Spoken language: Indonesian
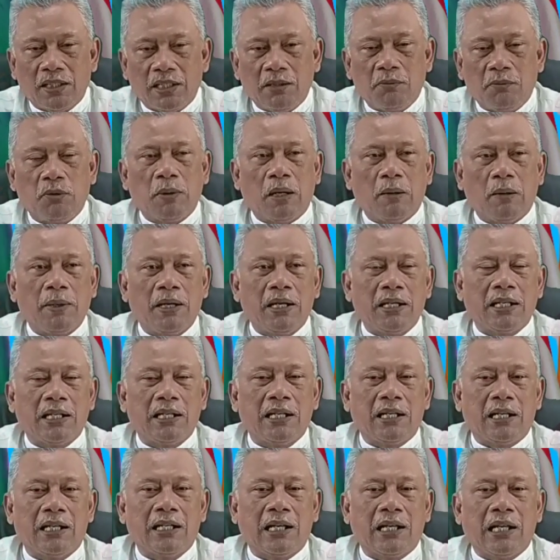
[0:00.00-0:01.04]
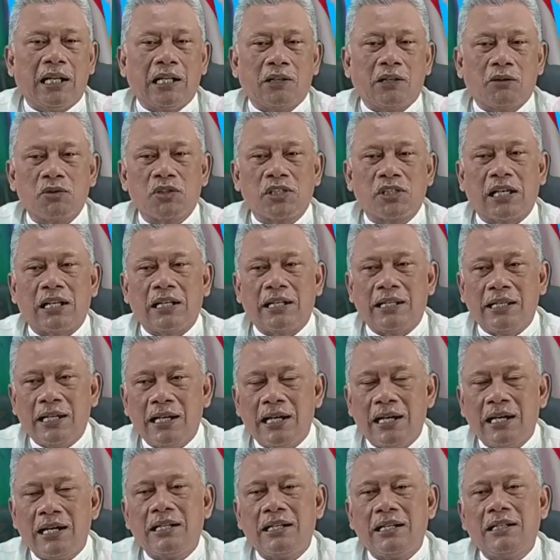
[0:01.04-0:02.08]
Ibu bapak dan anak-anakku
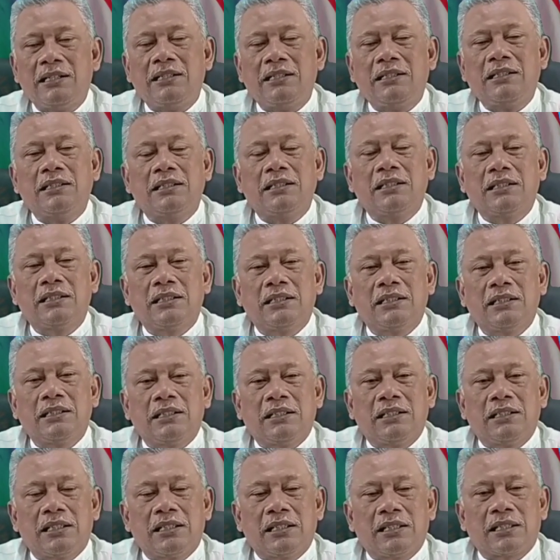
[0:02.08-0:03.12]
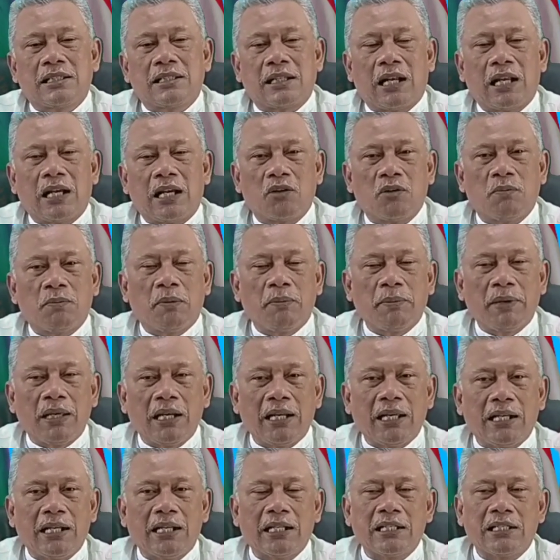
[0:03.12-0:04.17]
sekalian, selaku
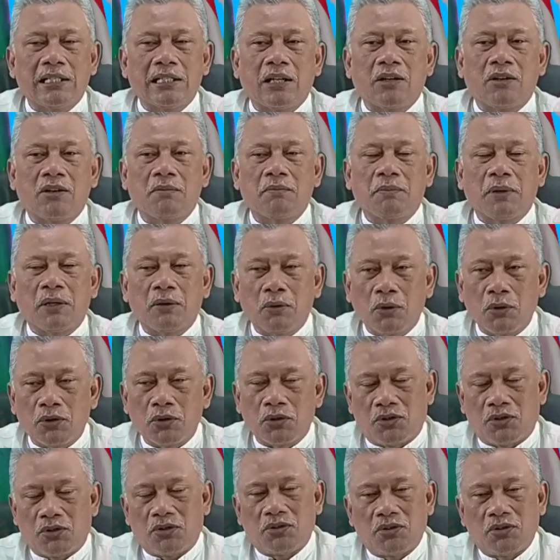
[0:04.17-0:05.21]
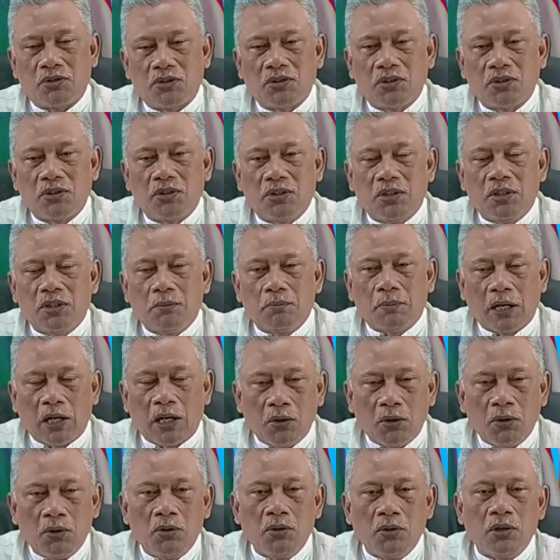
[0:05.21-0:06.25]
pemilih dan calon pengurus.
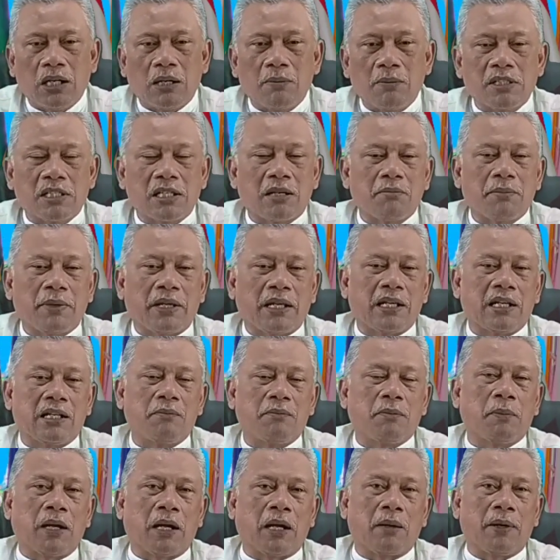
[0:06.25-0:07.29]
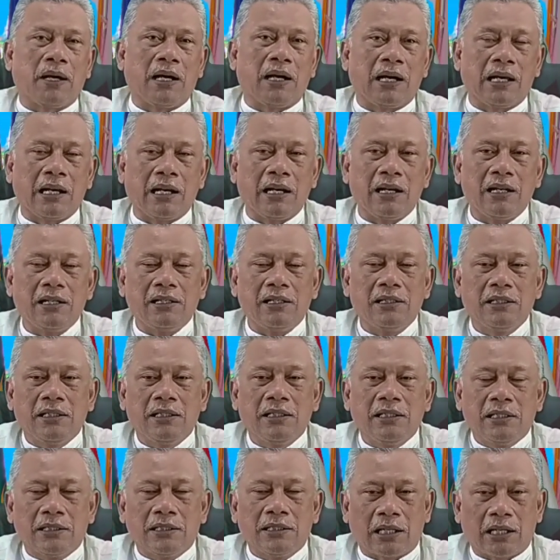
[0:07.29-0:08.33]
Perlu kami sampaikan beberapa hal
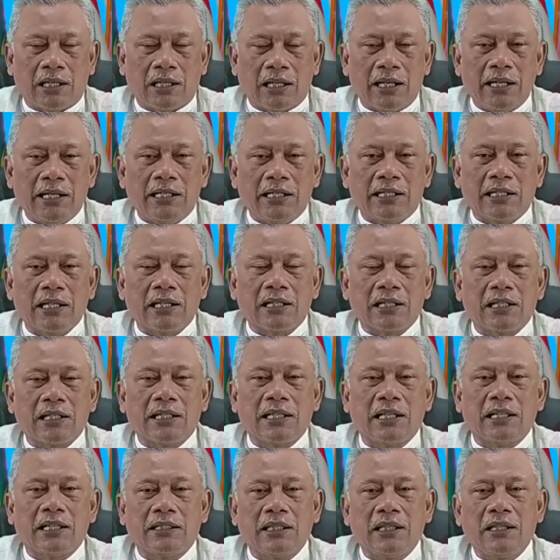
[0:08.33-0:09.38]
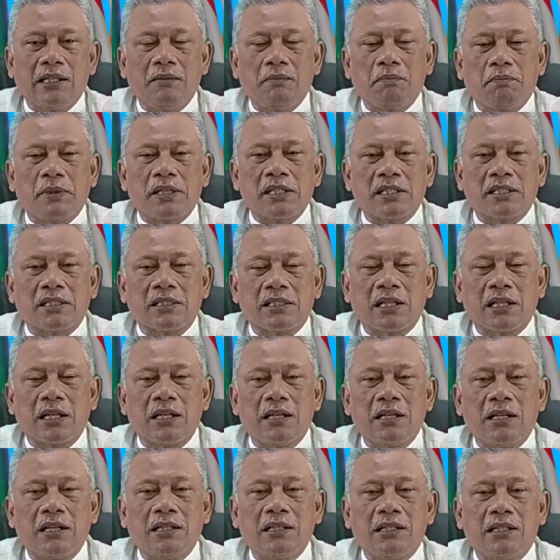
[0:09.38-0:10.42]
terkait dengan kegiatan
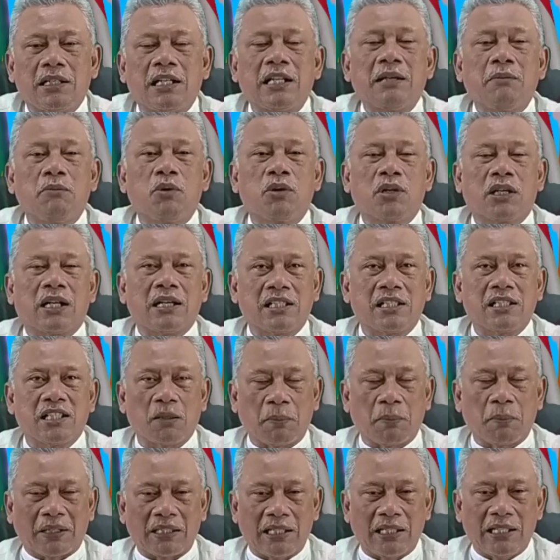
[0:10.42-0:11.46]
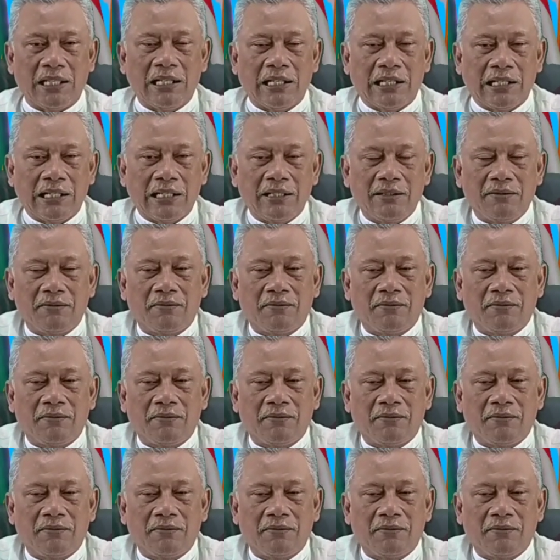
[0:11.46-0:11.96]
pesta demokrasi seperti ini.